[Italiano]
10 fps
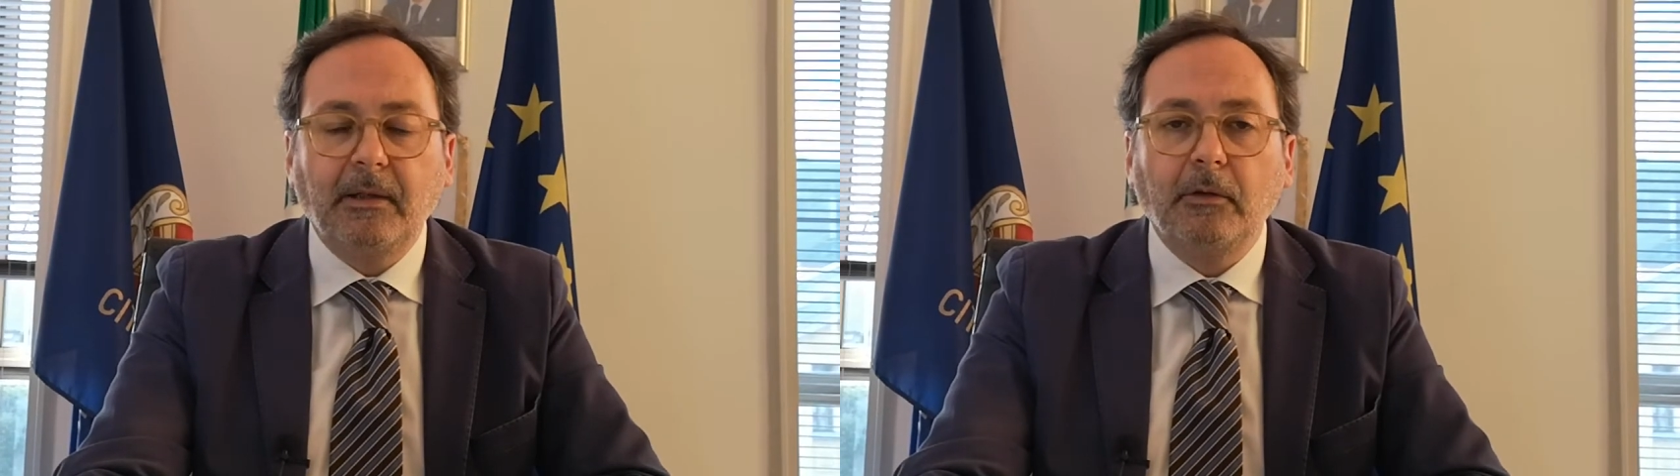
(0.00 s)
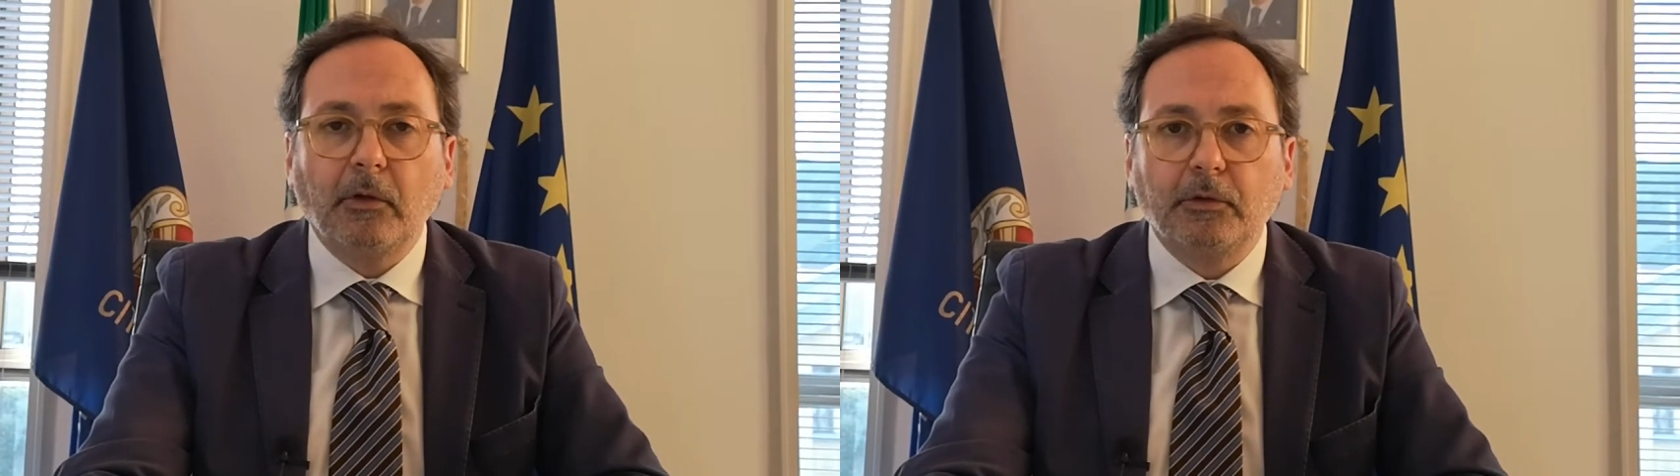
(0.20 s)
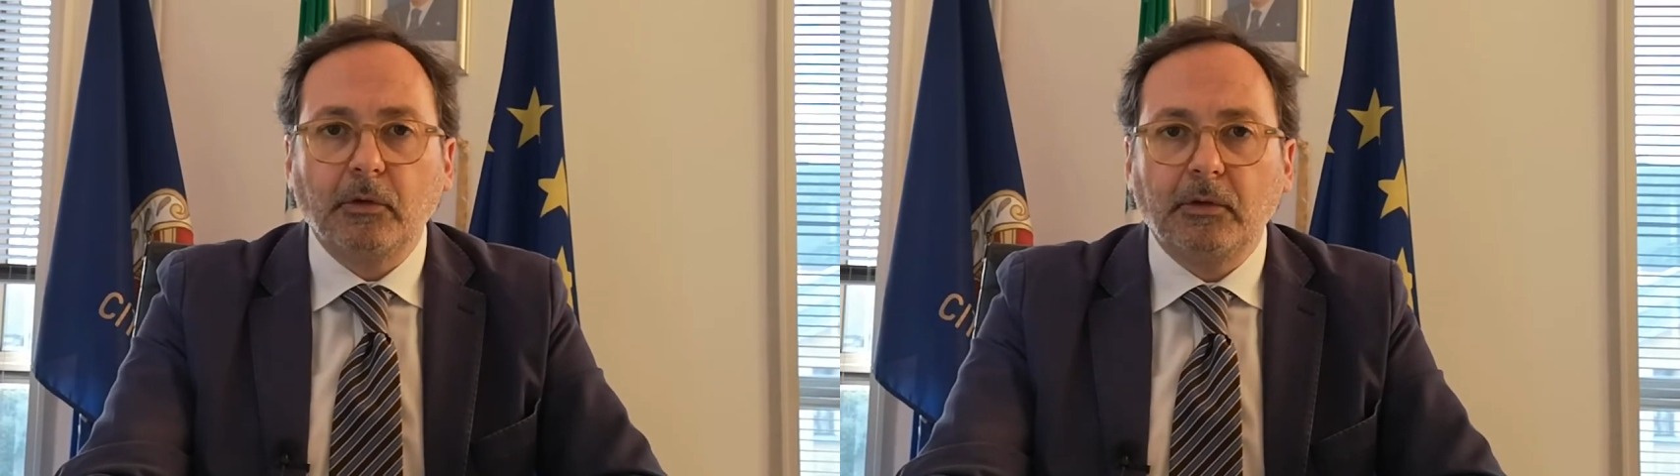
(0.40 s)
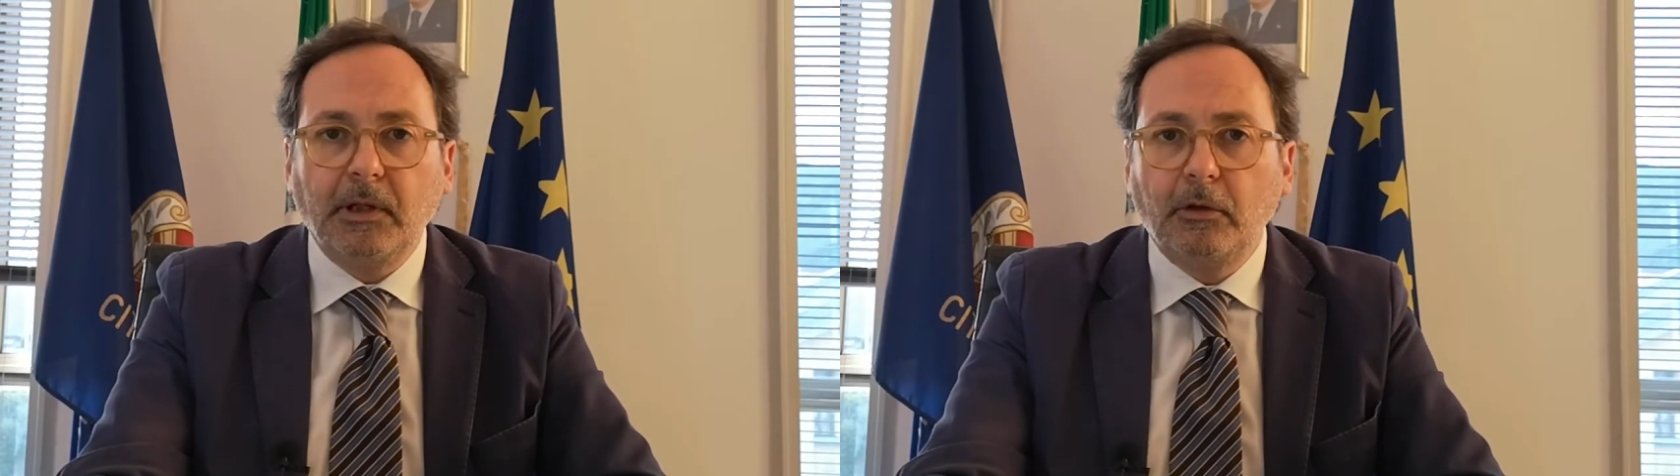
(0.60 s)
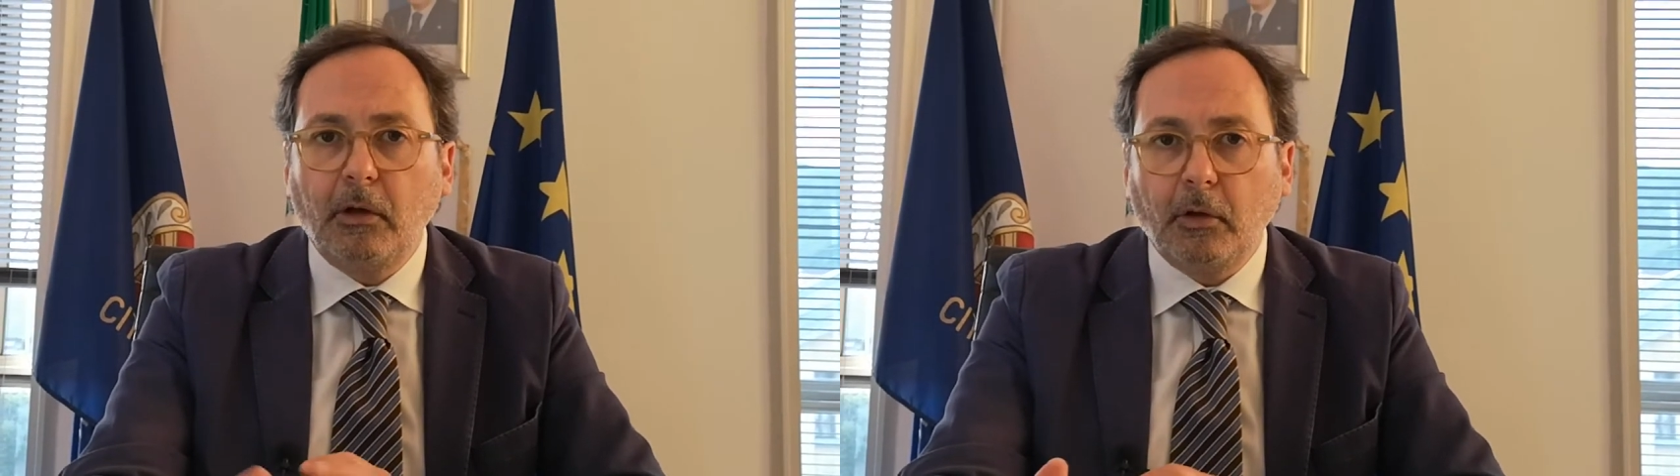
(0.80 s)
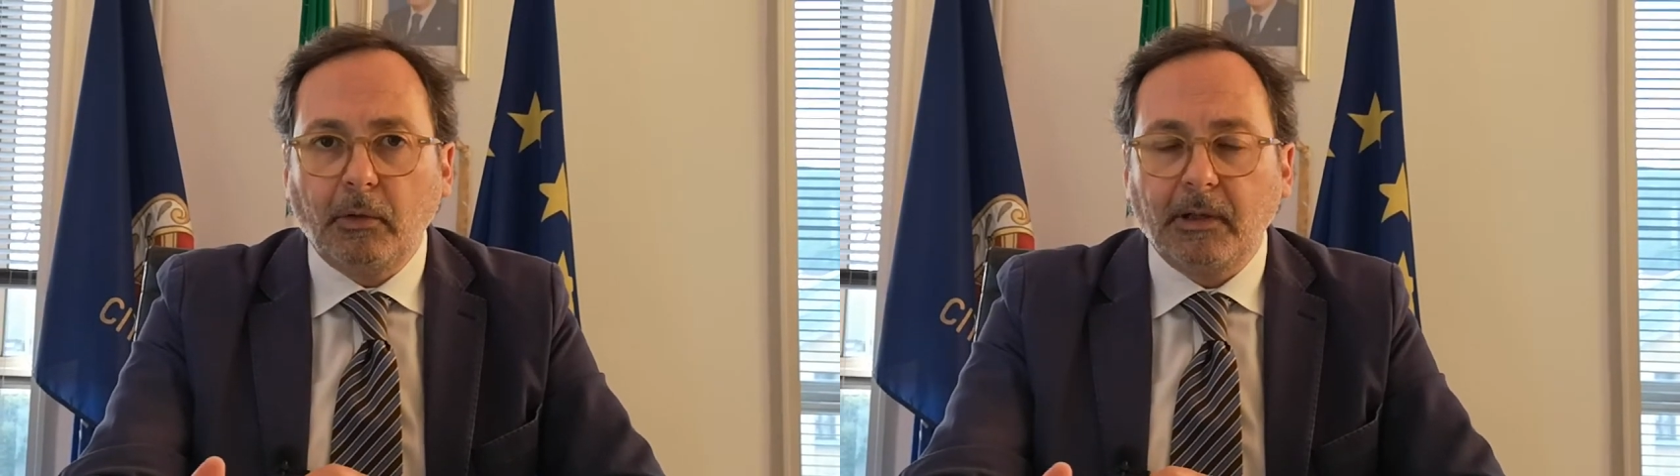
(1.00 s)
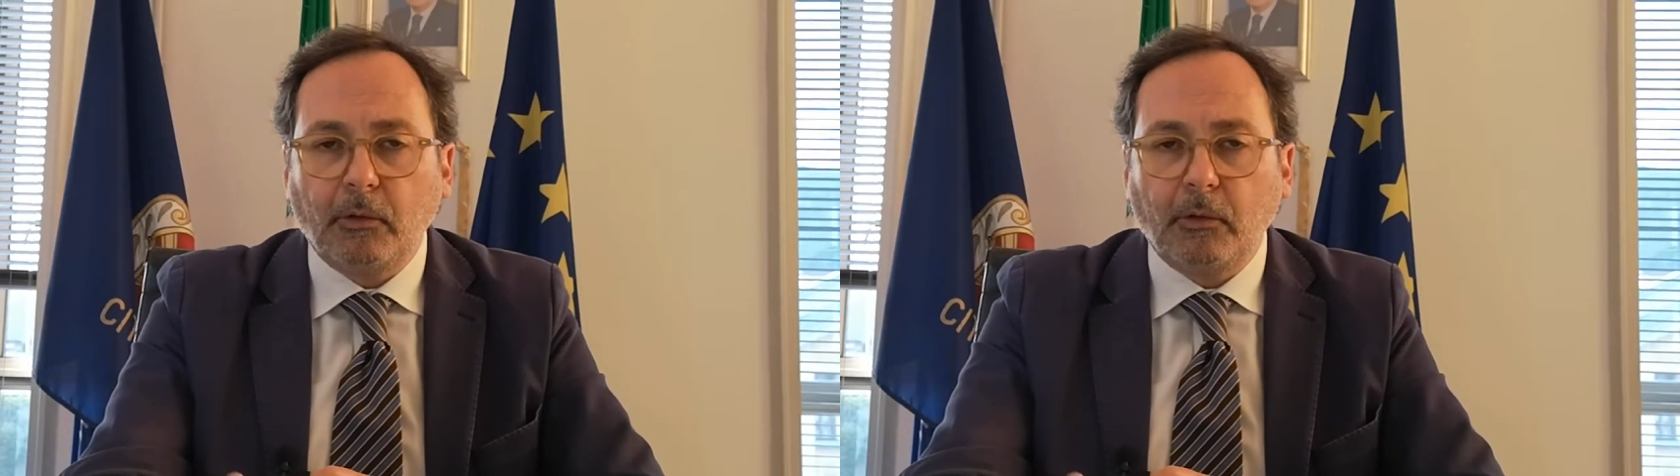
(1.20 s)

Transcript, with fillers: nel nostro territorio con la,